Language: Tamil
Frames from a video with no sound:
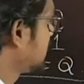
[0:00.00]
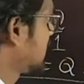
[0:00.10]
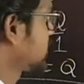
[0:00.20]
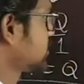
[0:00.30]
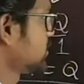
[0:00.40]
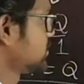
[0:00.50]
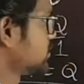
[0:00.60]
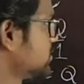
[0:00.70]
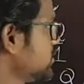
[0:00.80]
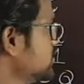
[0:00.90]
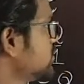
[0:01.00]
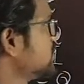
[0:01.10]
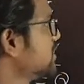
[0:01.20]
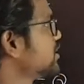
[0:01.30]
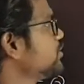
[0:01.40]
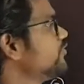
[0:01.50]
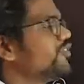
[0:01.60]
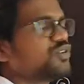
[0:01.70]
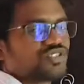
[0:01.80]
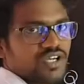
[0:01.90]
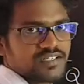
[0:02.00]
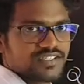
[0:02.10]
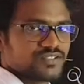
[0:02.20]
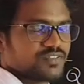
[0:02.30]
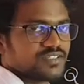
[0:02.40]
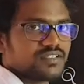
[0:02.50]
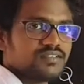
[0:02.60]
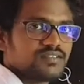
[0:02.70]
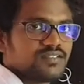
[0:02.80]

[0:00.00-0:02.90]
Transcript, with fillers: எலக்ட்ரானுக்கு எனக்கு இவ்வளோ சார்ஜஸ் வந்து